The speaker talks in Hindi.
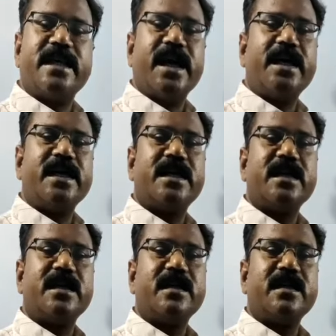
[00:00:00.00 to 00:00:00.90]
यानी
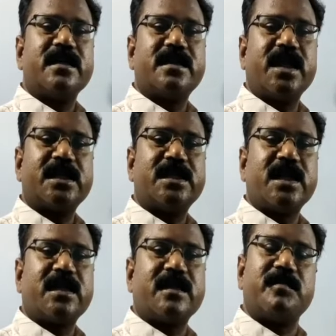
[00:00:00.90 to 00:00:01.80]
कि
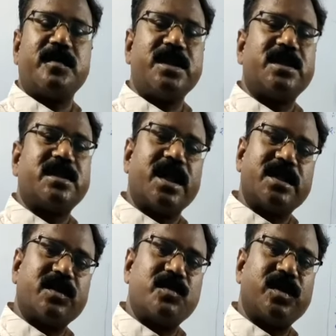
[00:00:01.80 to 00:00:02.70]
स्नातक विधि
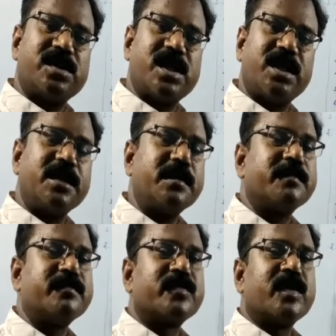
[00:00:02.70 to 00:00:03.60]
स्नातक होना चाहिए
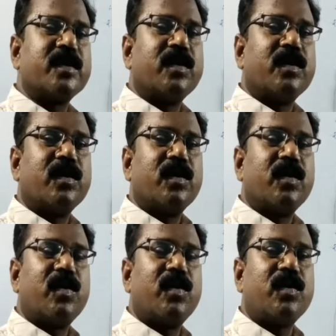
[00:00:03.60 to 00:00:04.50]

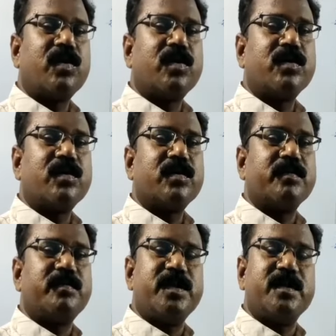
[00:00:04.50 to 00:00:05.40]
और
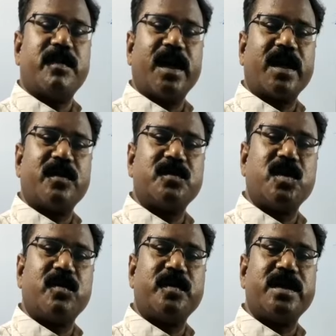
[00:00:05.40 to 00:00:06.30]
बार
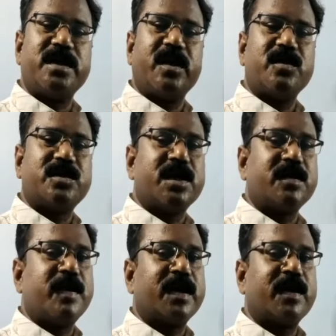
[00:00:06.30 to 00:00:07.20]
काउंसिल ऑफ इंडिया और
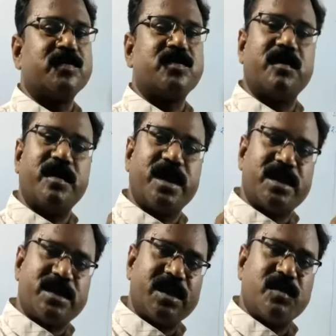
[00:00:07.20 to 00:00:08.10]
स्टेट बार काउंसिल में
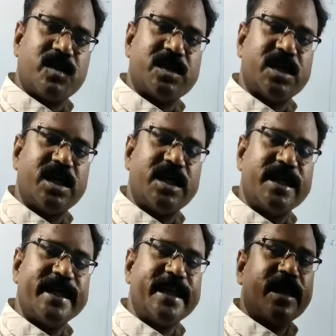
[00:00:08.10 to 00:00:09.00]
रजिस्टर्ड होना चाहिए